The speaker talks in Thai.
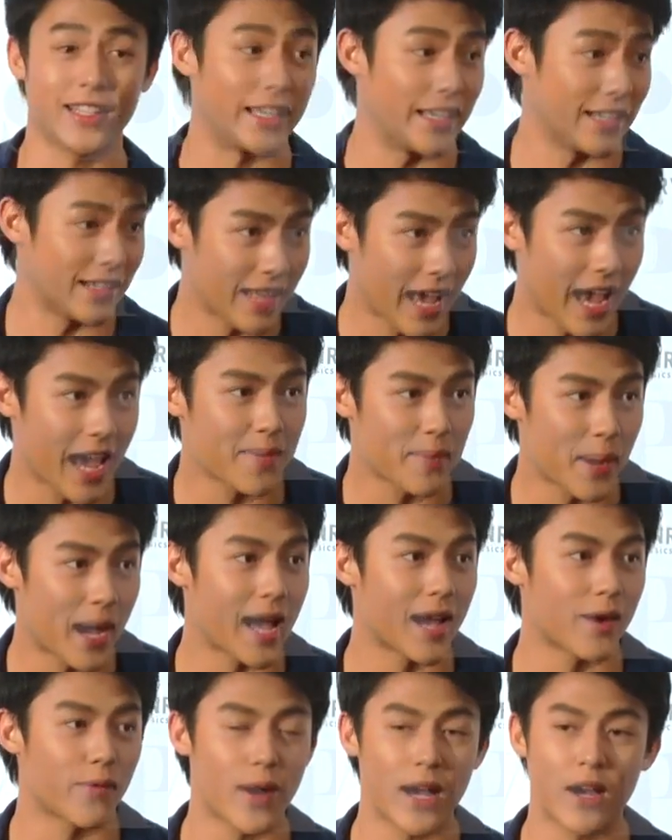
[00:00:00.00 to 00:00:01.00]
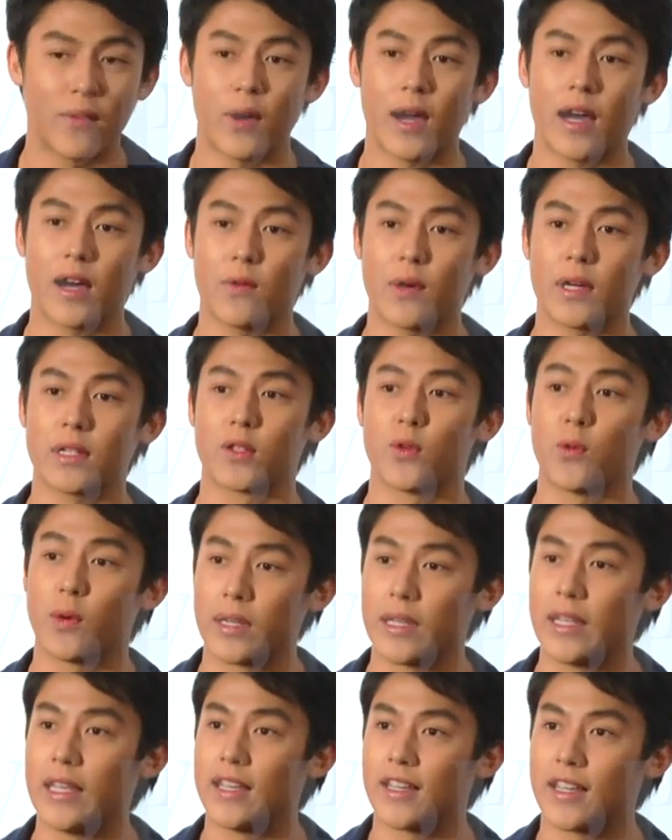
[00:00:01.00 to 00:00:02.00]
ได้คิดได้บ้างว่าว่าว่าทุก
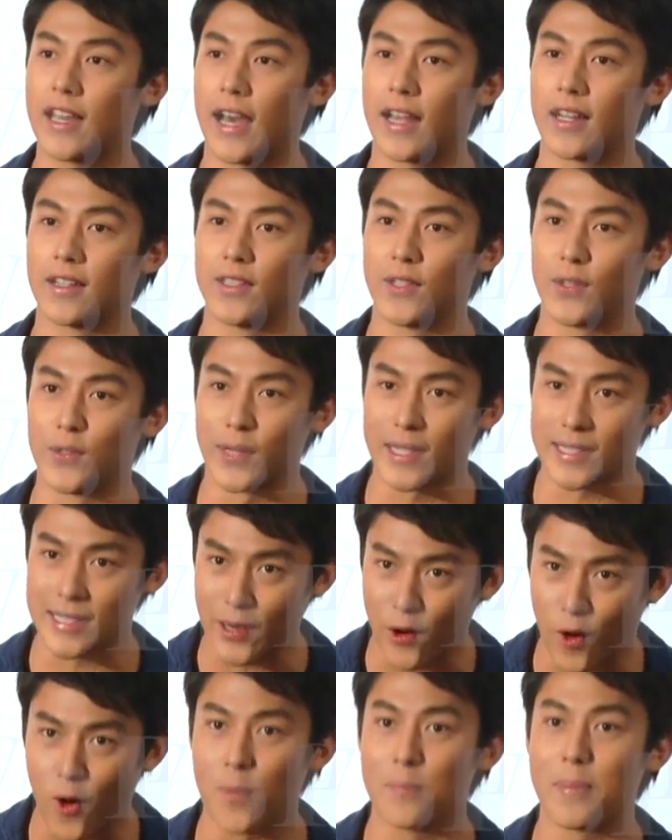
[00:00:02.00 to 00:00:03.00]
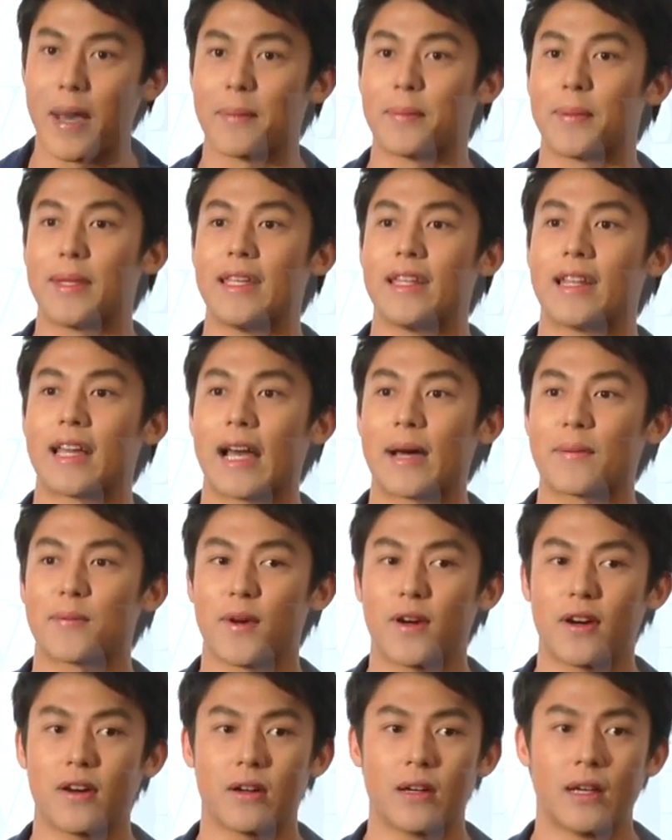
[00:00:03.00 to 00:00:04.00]
วันนี้การอยู่ในสังคมแบบนี้นะครับ
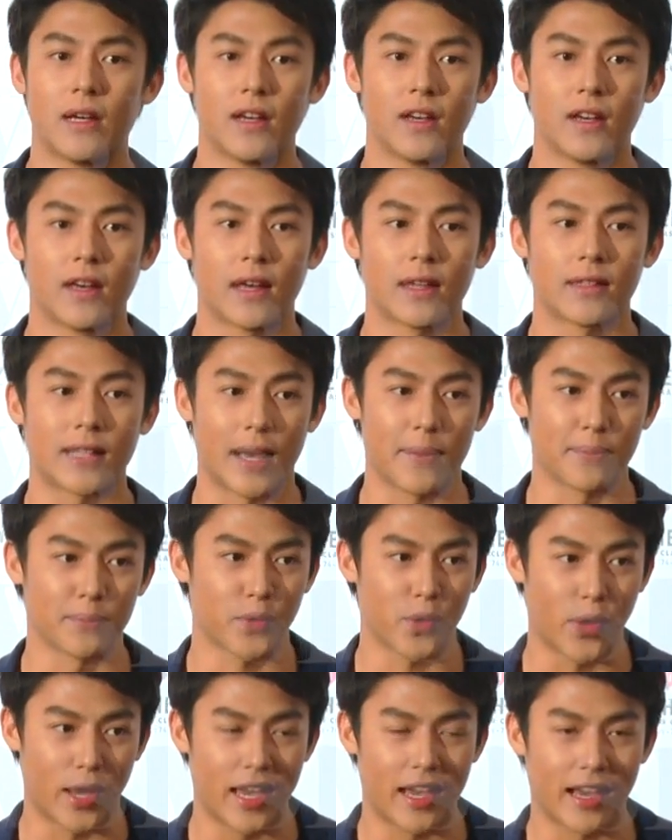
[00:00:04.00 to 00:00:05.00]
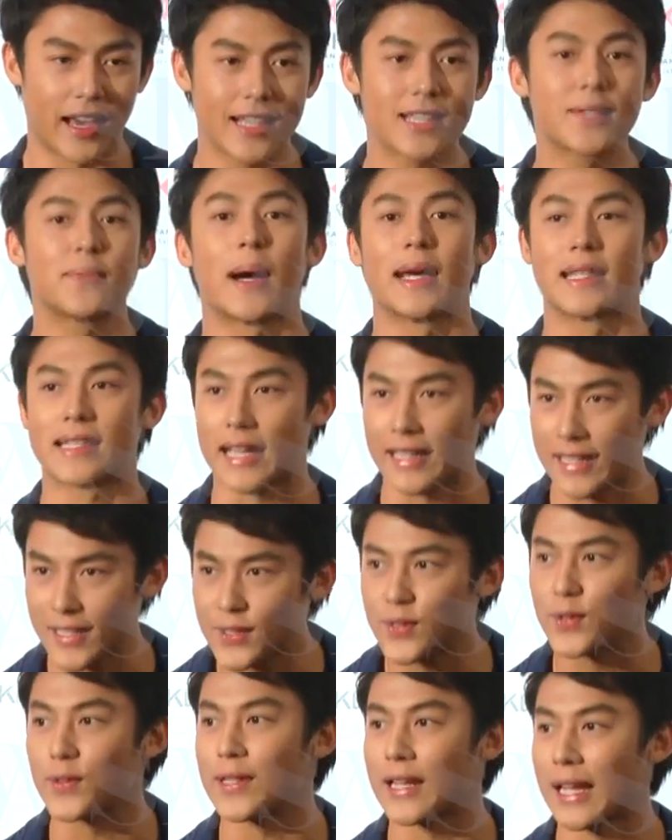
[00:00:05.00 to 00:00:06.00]
ก็ทำตัวเองให้สบายใจ
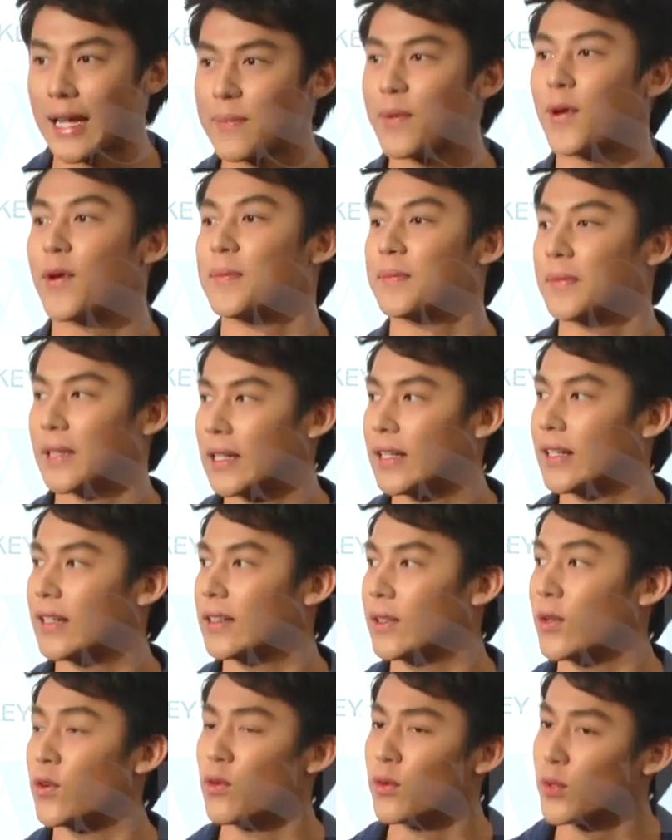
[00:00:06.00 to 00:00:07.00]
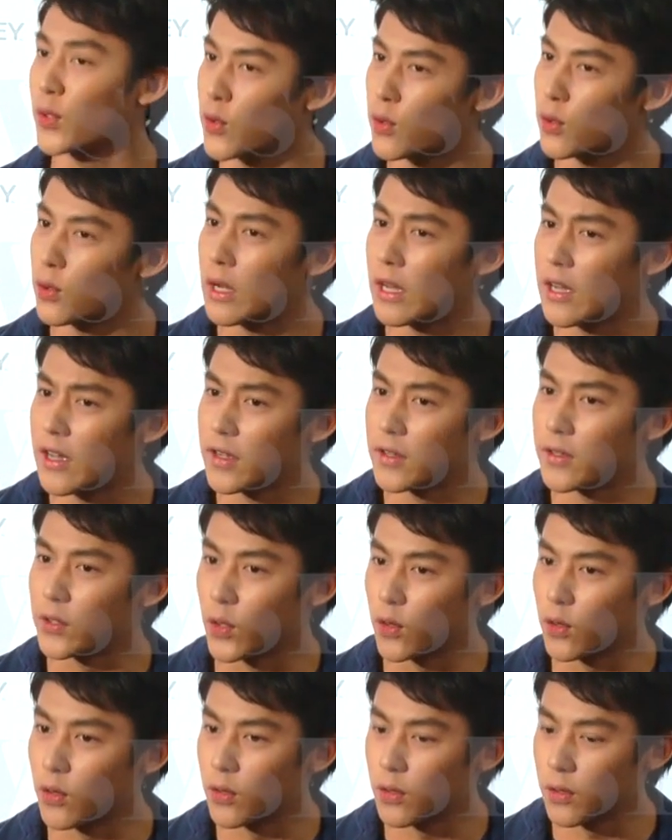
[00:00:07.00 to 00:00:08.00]
ที่สุดนะครับผมดูดู
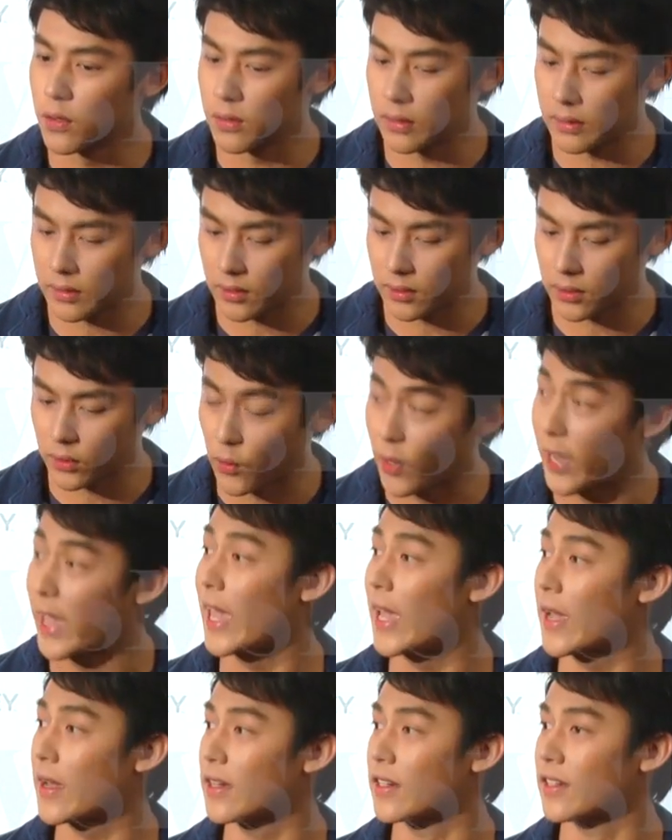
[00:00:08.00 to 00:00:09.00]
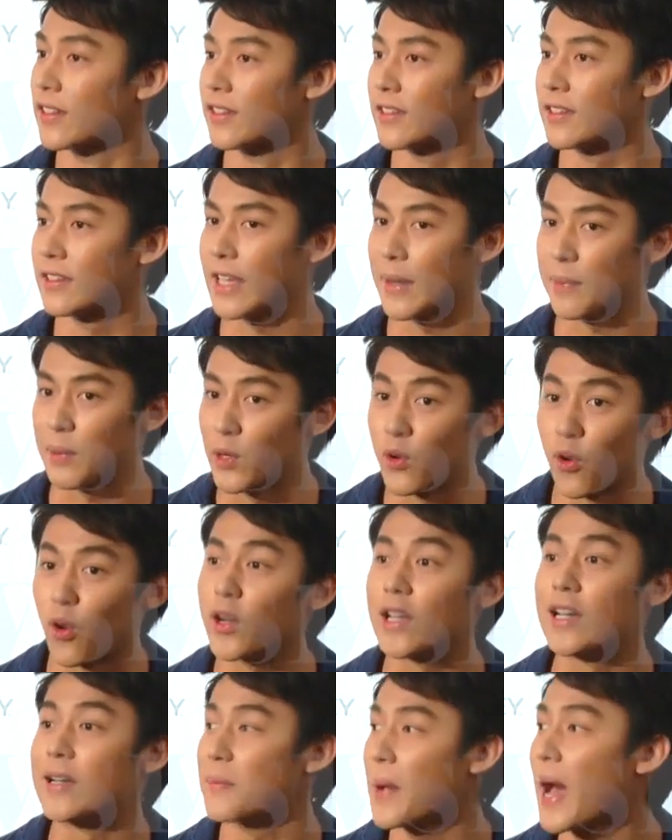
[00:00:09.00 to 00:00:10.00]
ดูตัวเอง อย่าไปดู
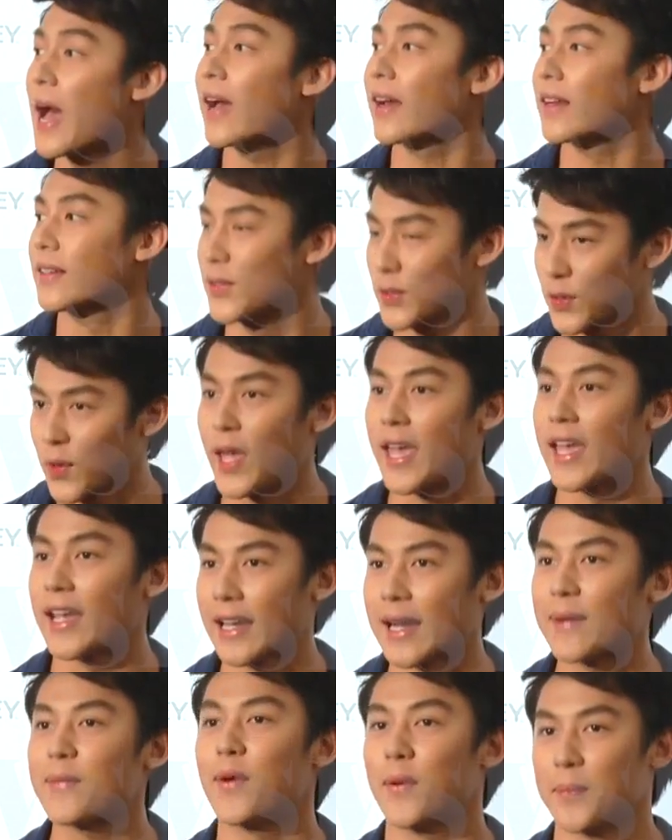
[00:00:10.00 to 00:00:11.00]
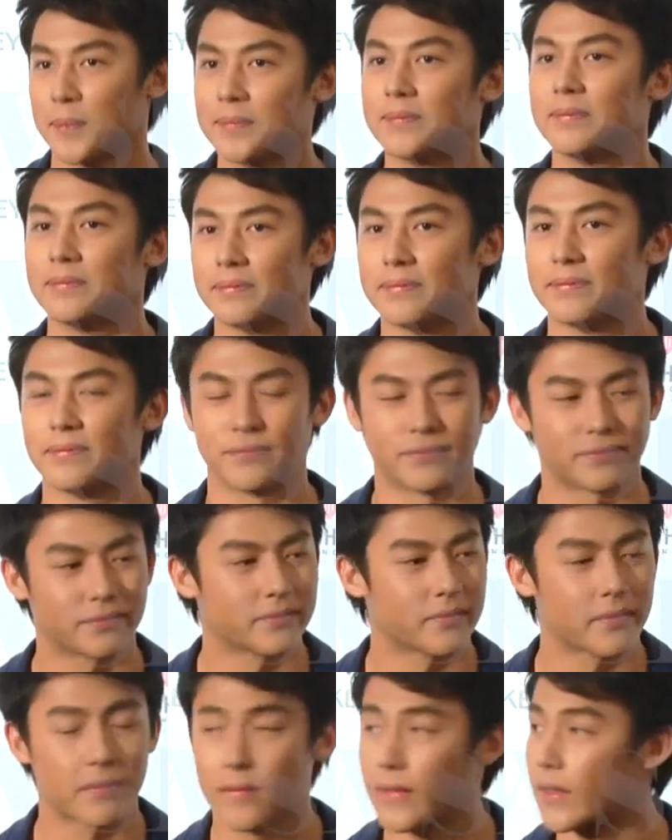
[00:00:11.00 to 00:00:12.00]
คนอื่นมากดูตัวเองครับผมเหมือนมีอันหนึง
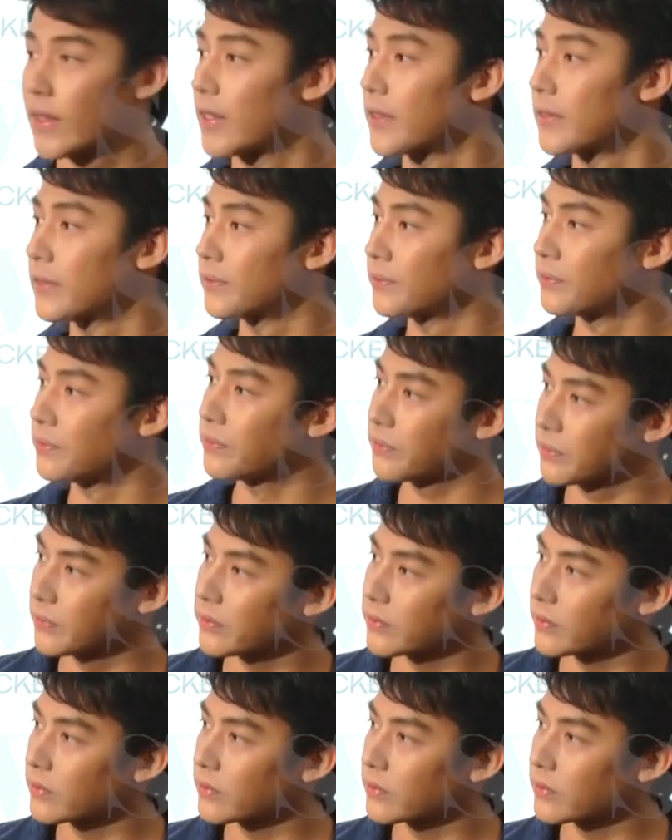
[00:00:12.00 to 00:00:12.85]
ที่เราบอกว่าเออ